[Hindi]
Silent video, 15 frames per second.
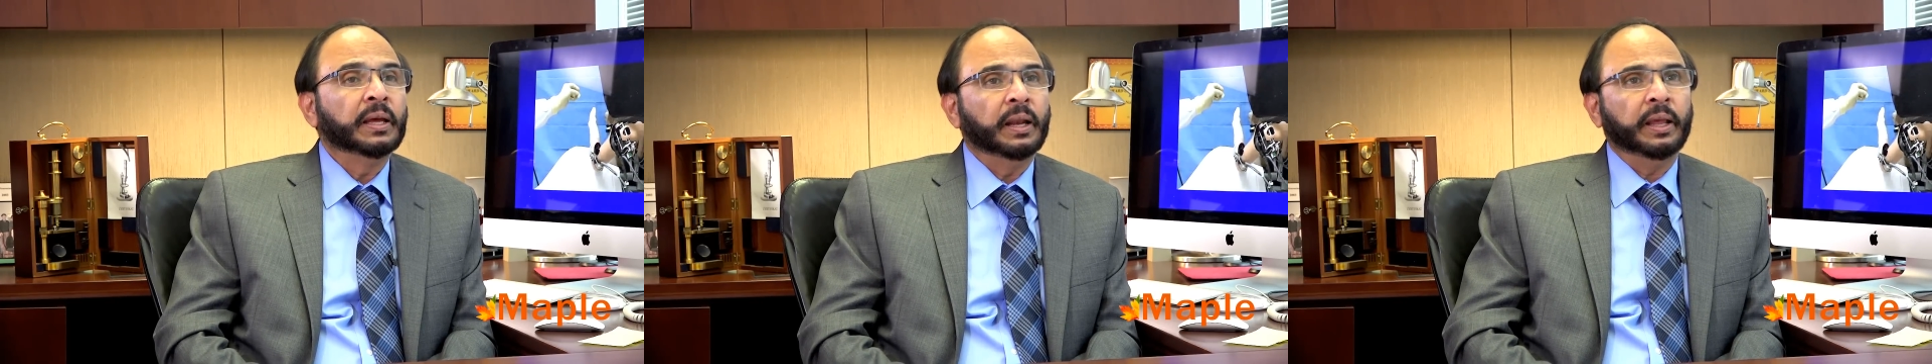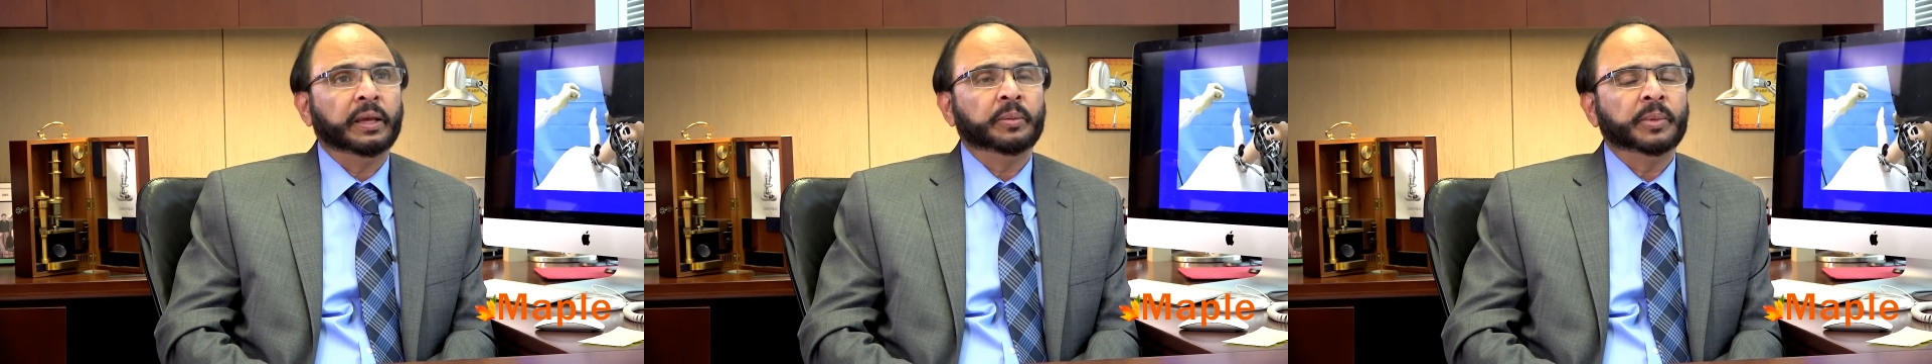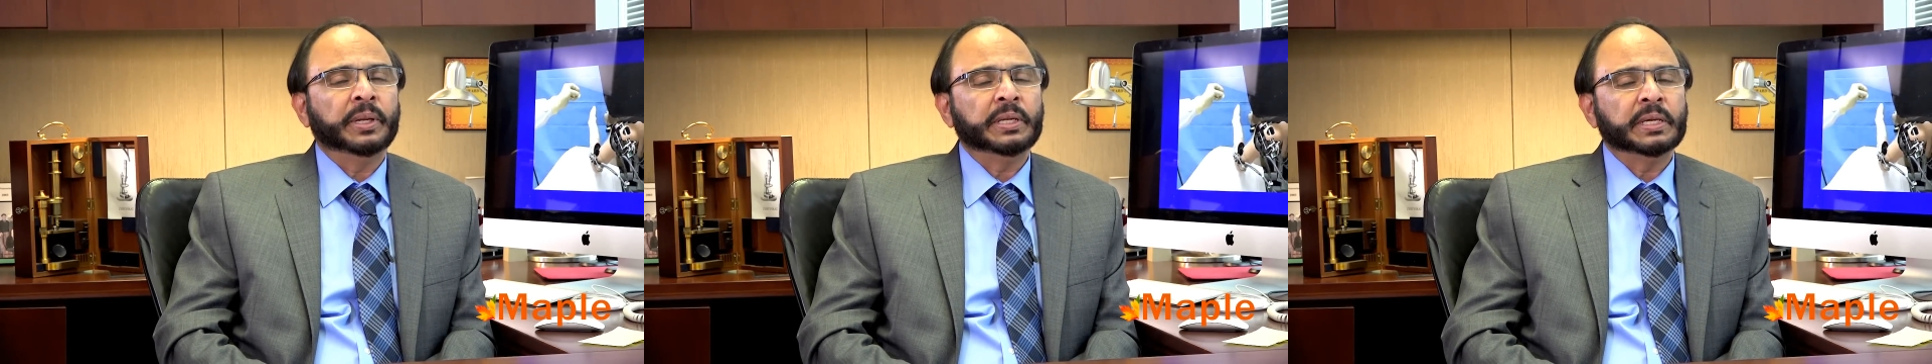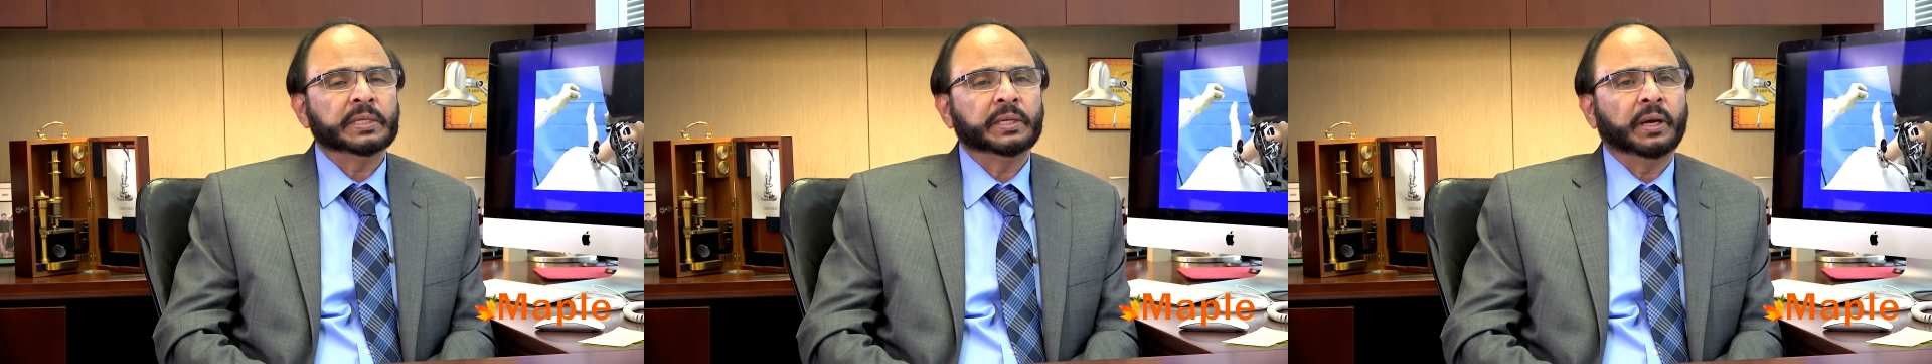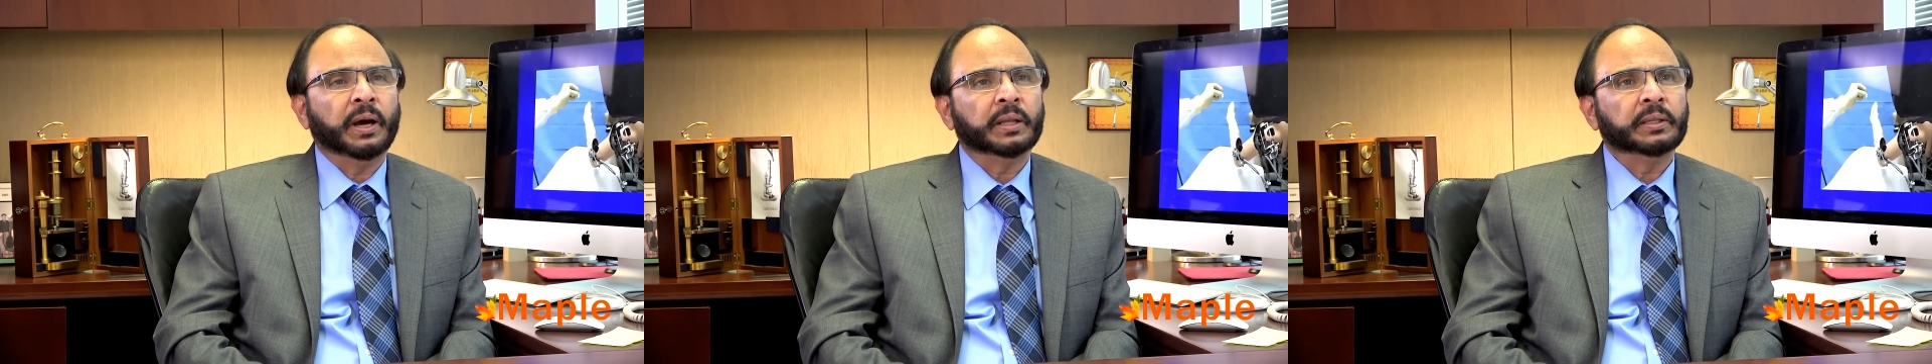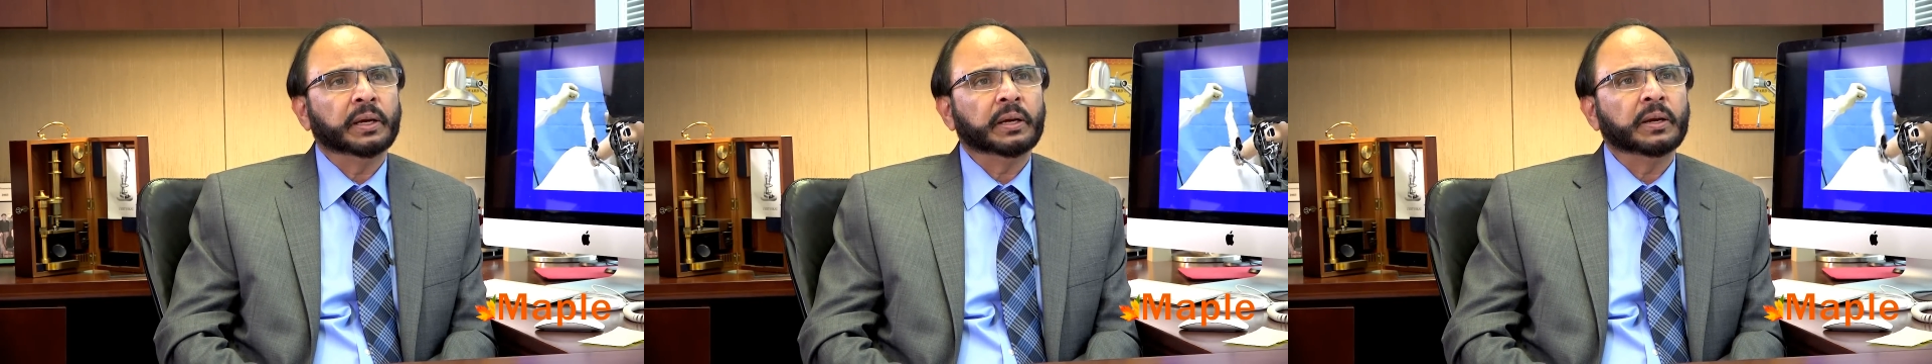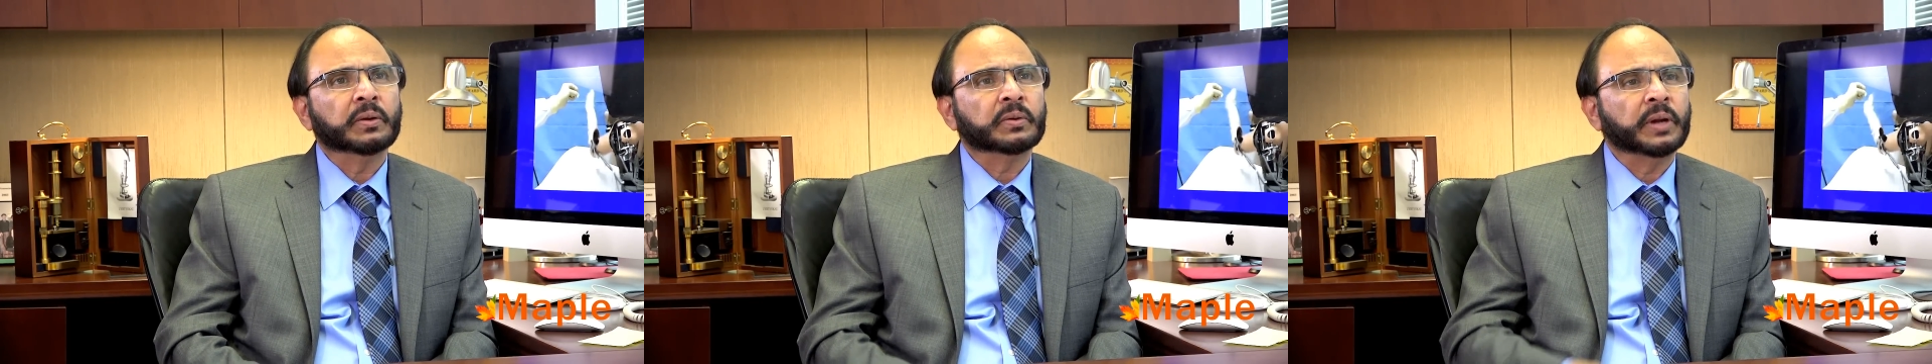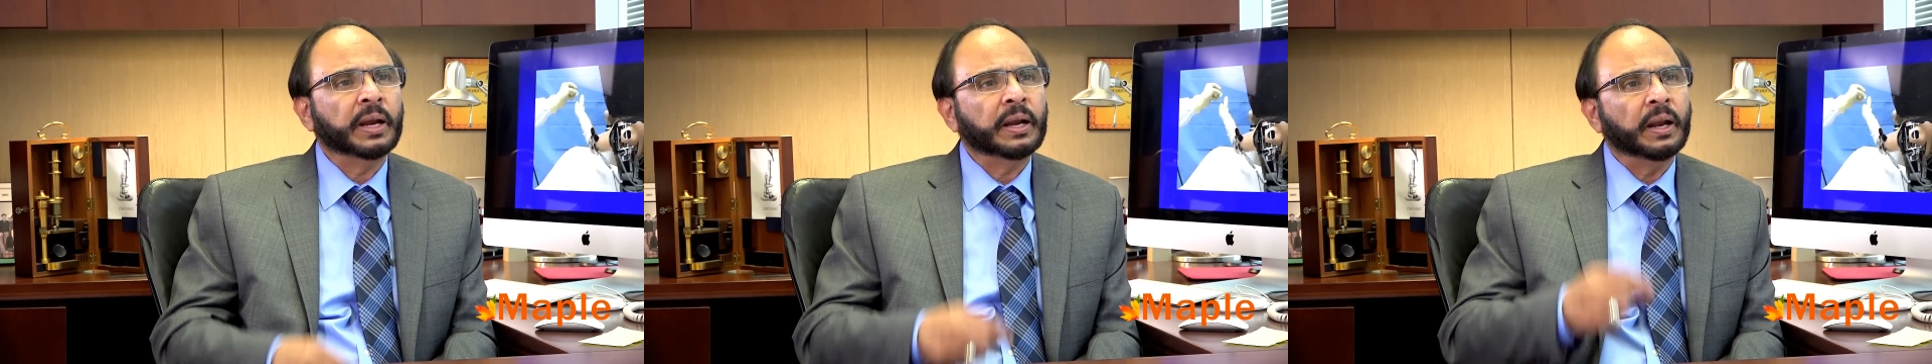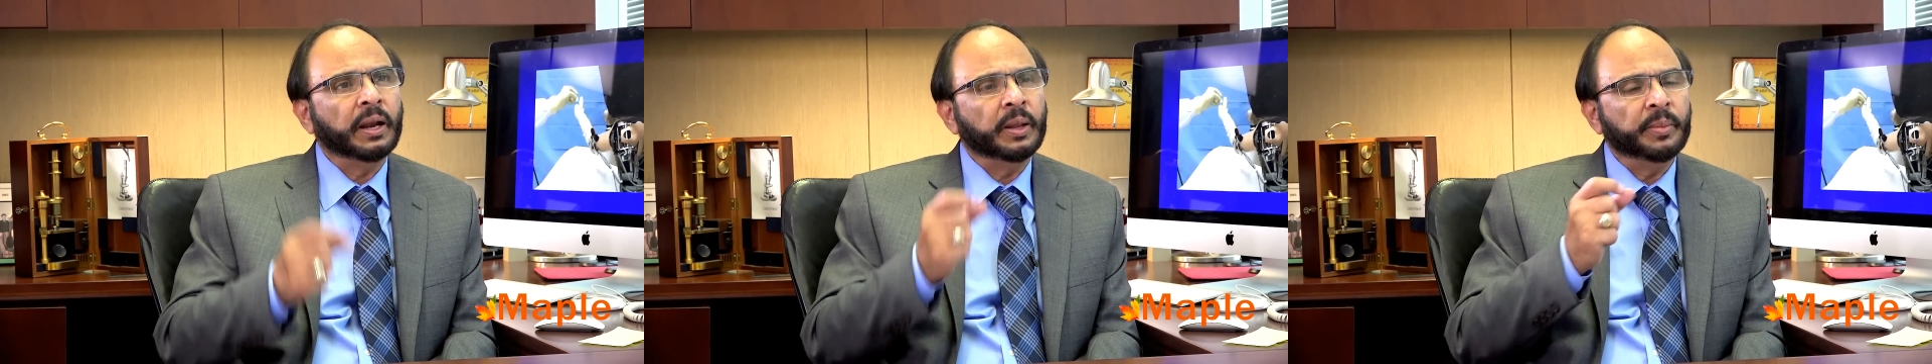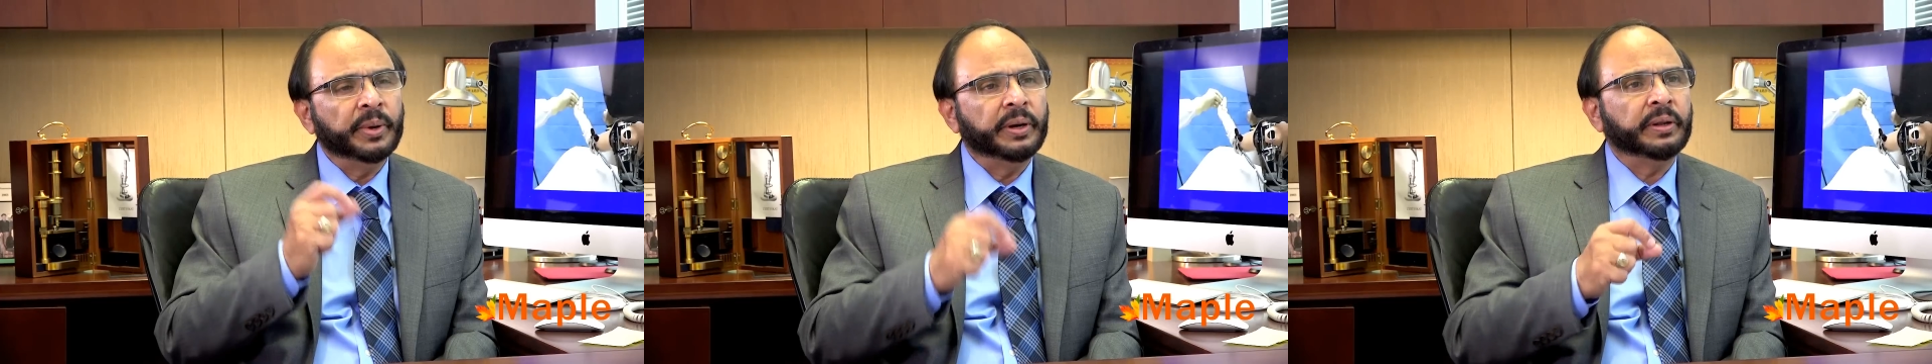लेकिन मैंने जैसे कहा था कि रेट
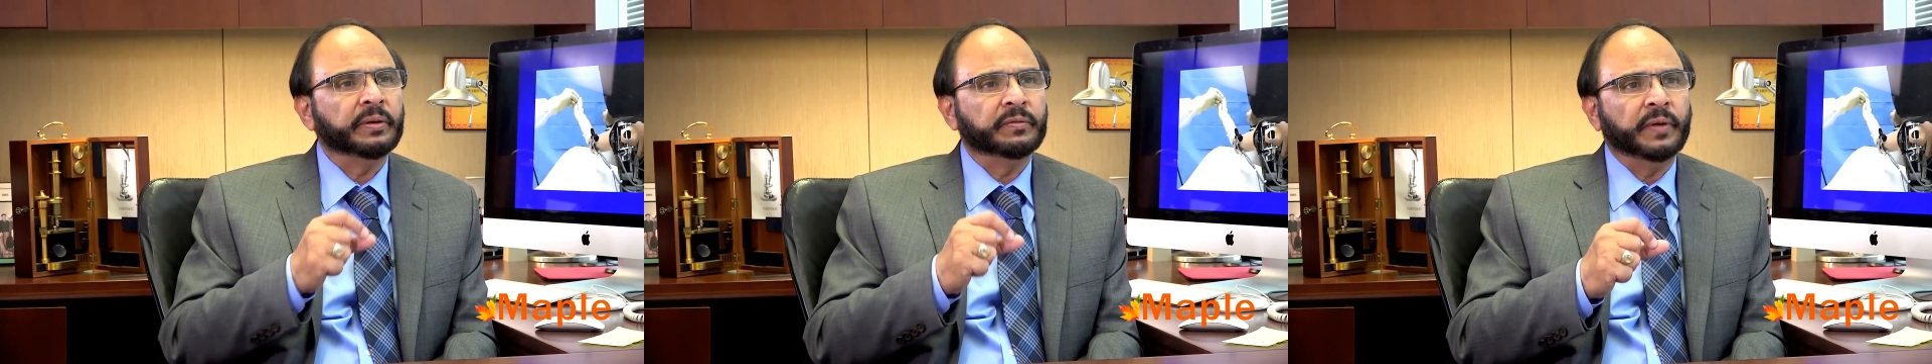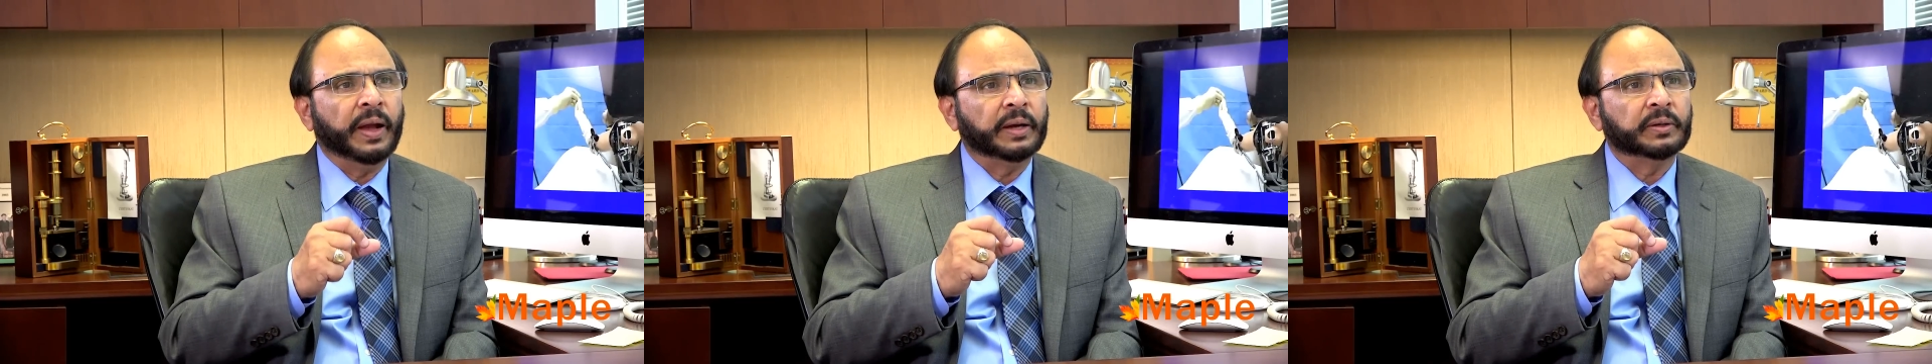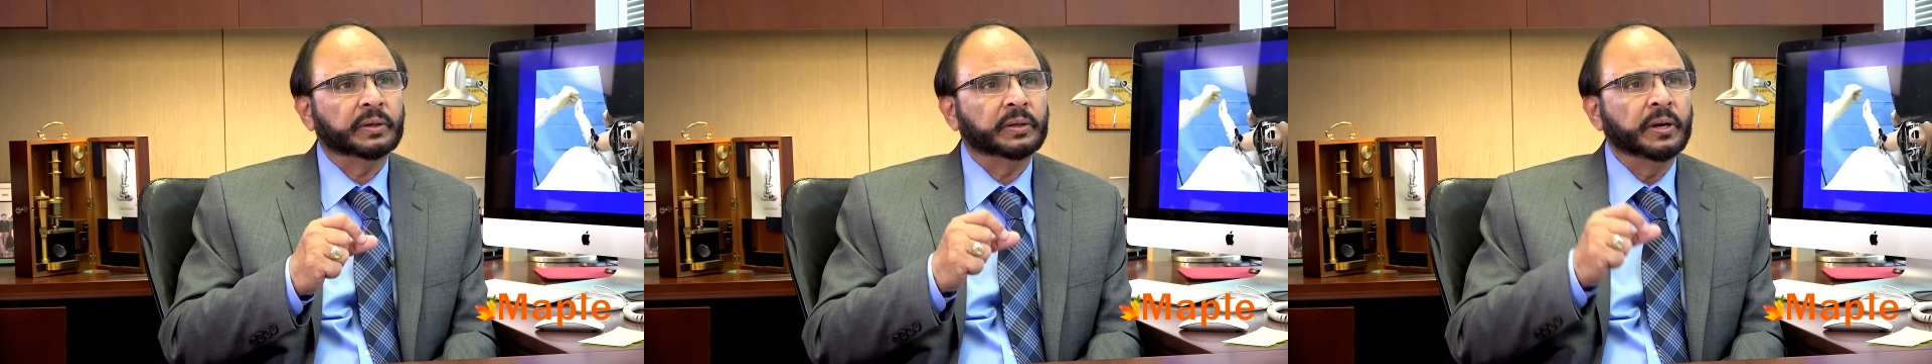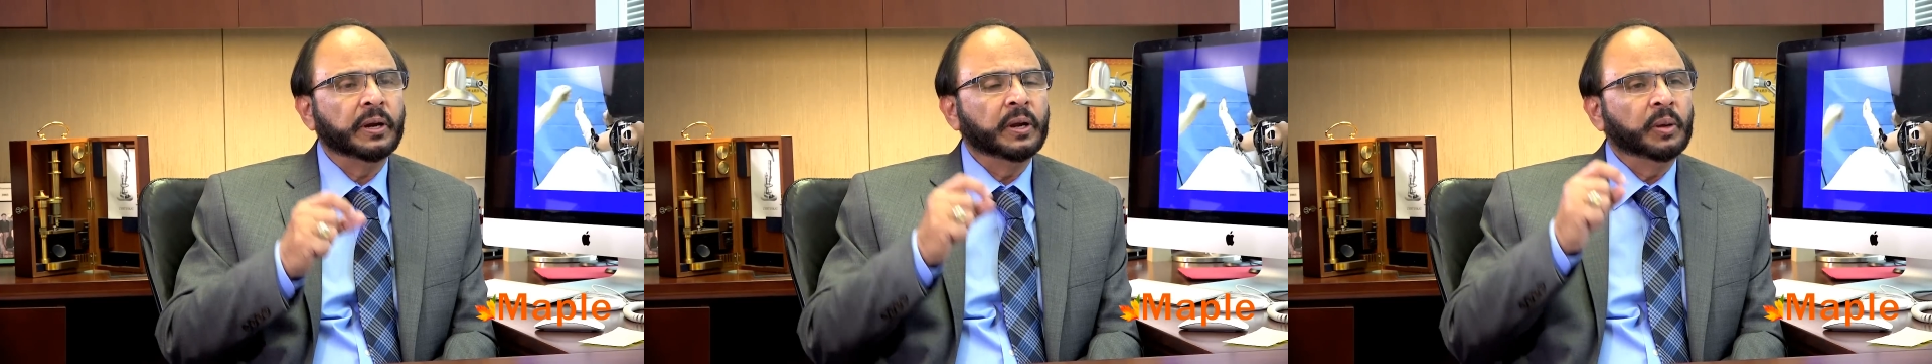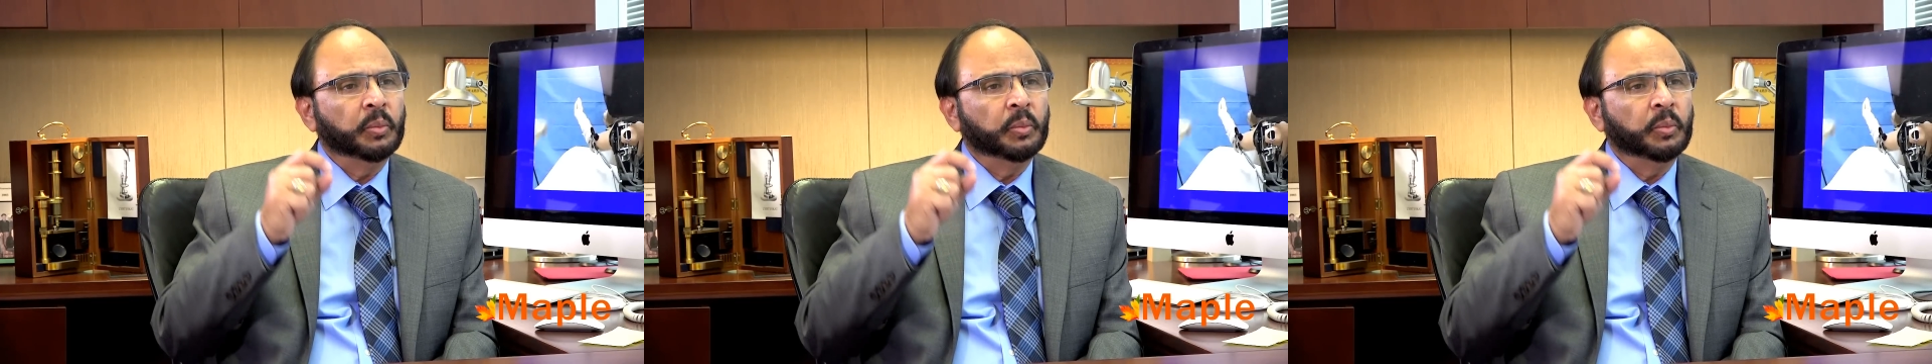लिमिटिंग फैक्टर